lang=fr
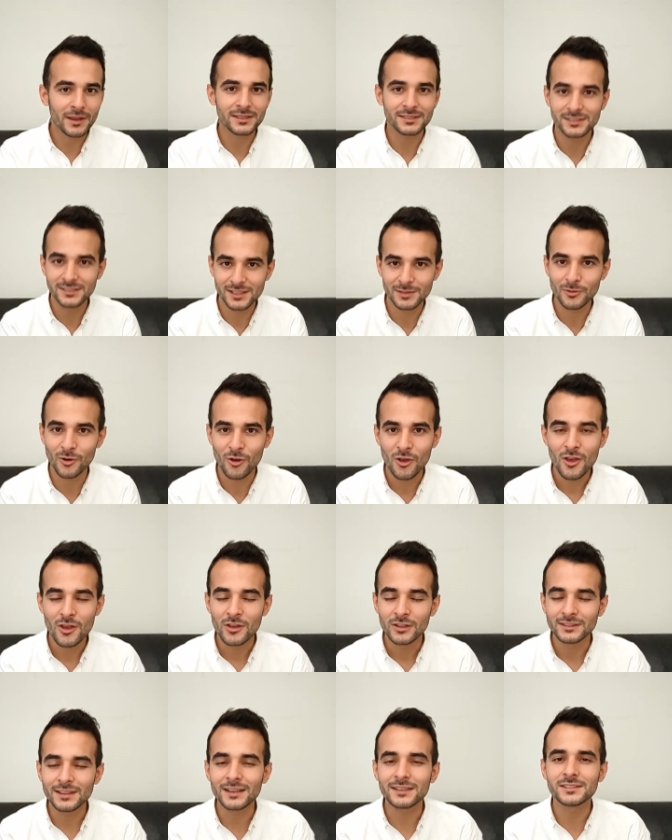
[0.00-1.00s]
précisément
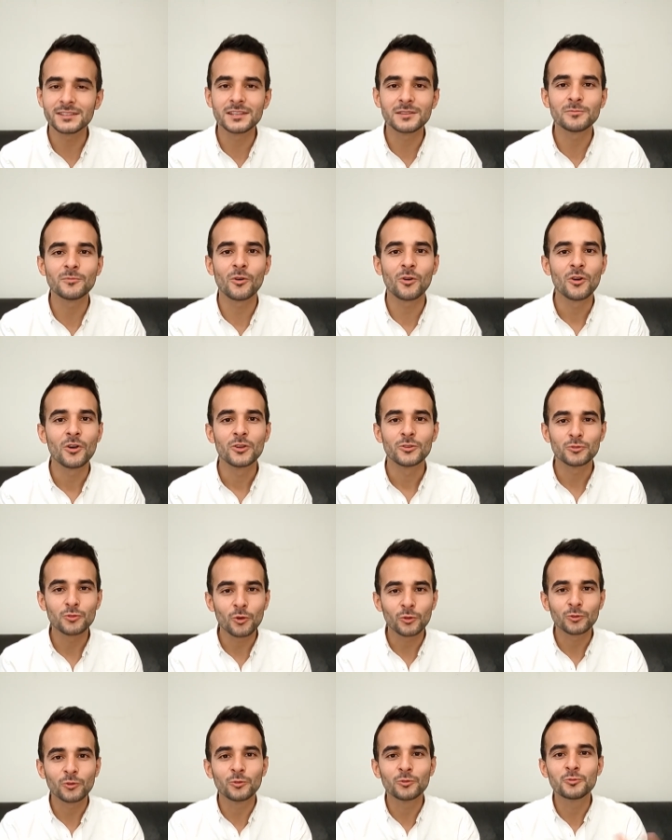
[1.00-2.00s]
tactiquement
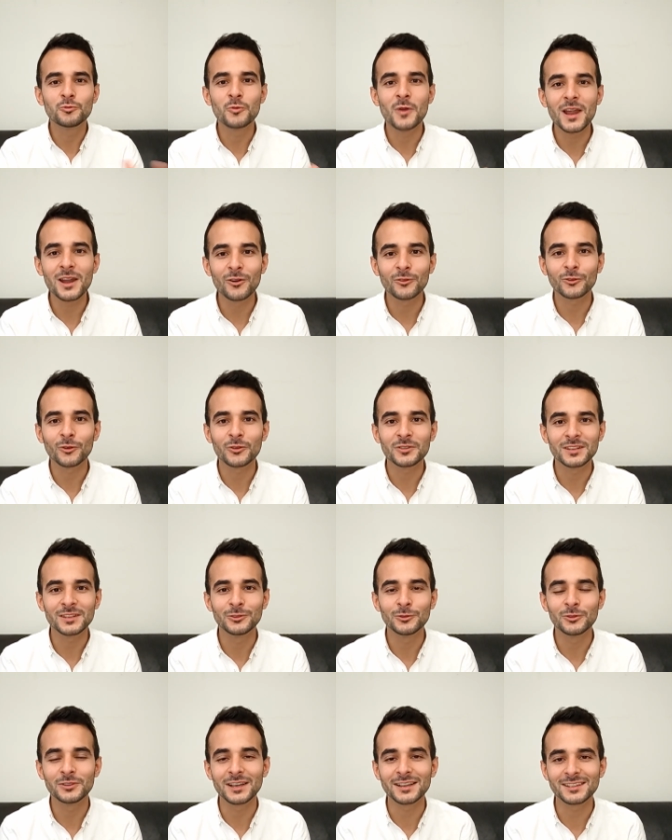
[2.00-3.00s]
sur ce duel entre ces
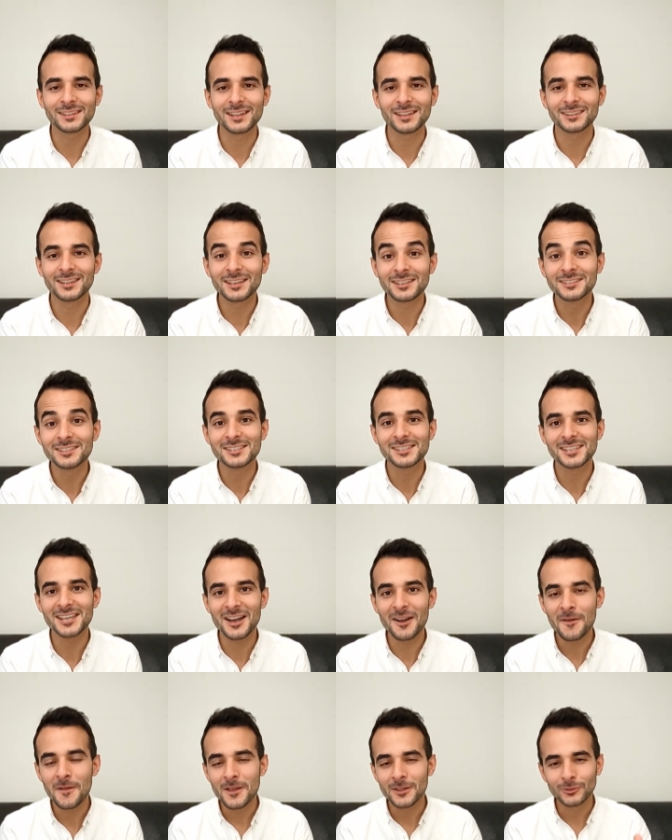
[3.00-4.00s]
deux
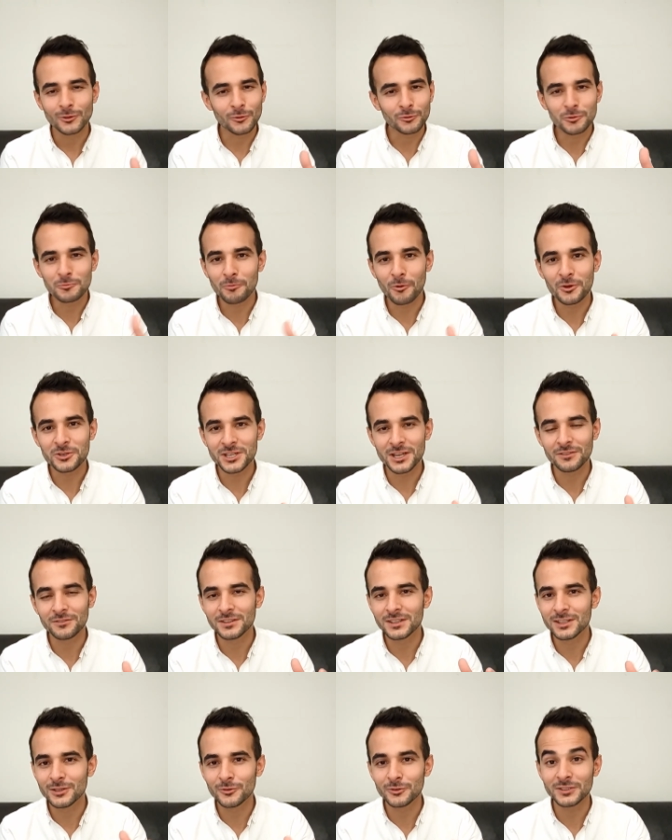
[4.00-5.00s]
techniciens dans une prochaine
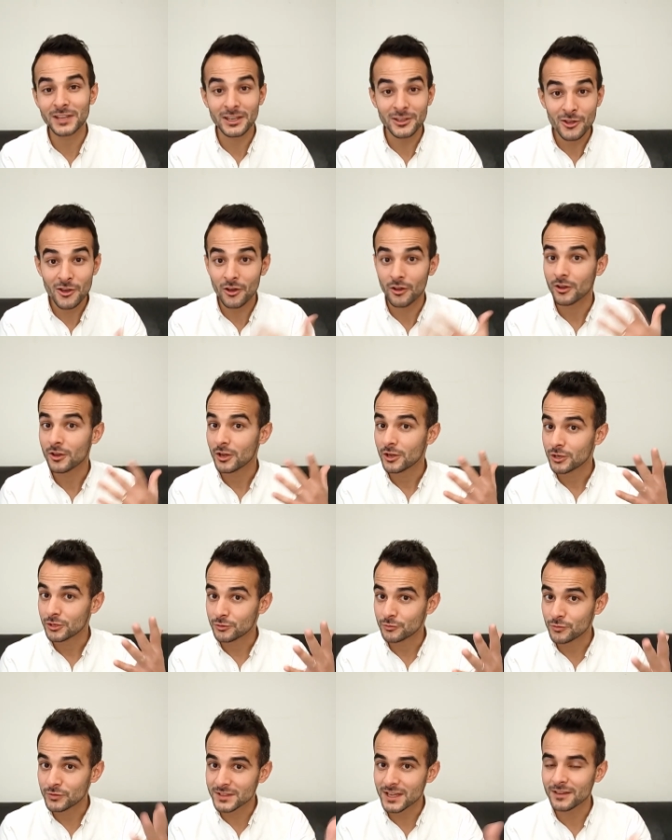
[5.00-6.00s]
vidéo. D'ailleurs,
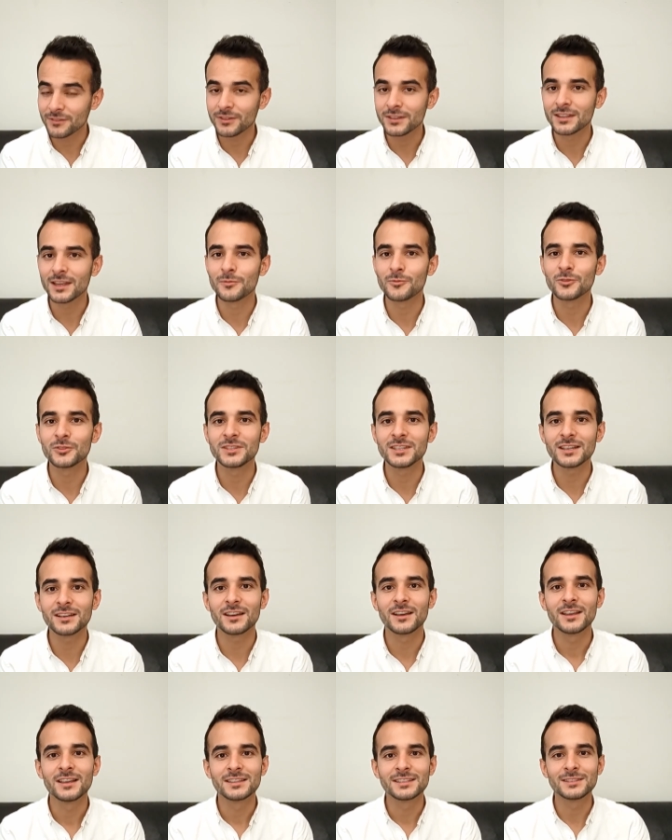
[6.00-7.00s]
je vous invite à me
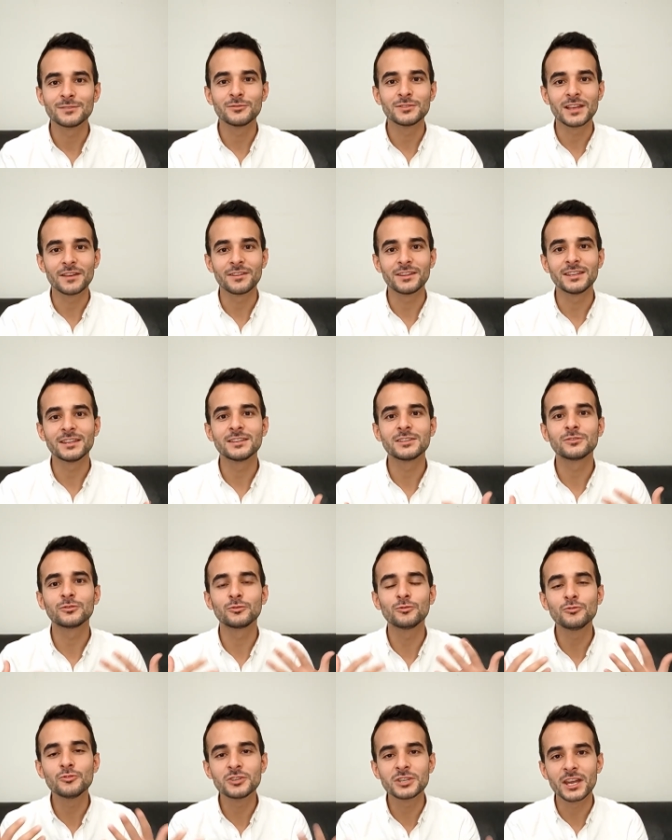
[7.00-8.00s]
dire si vous avez des
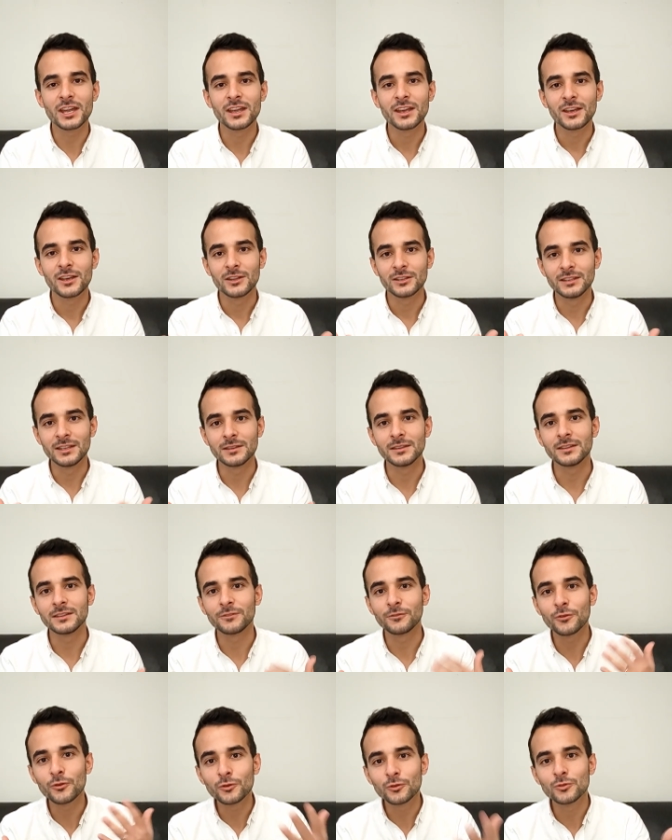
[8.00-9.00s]
sujets, des
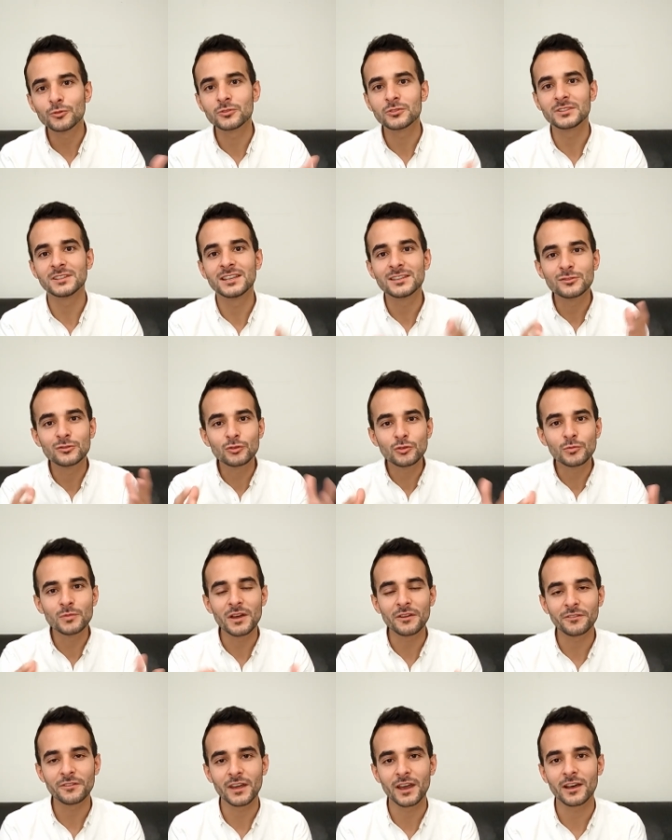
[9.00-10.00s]
focus, des zooms
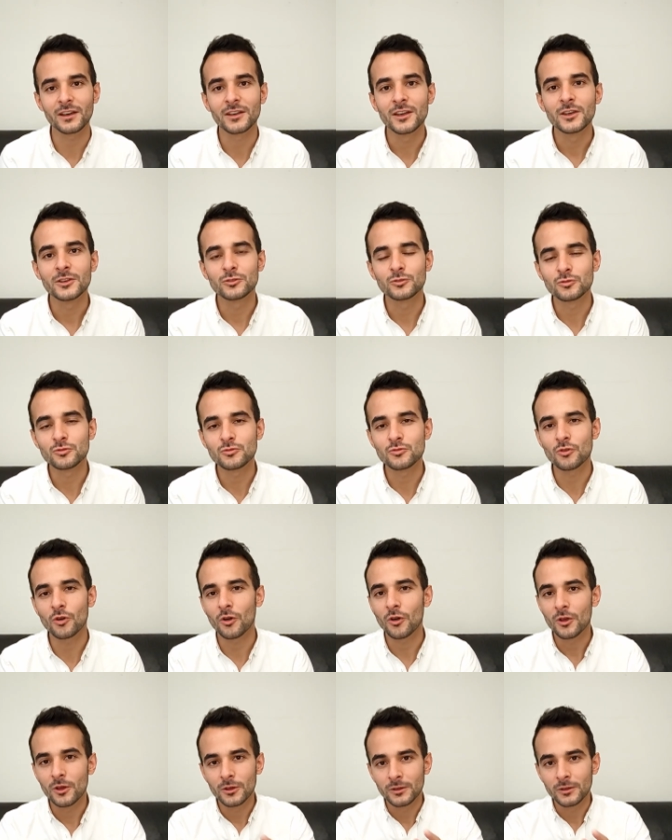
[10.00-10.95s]
à faire sur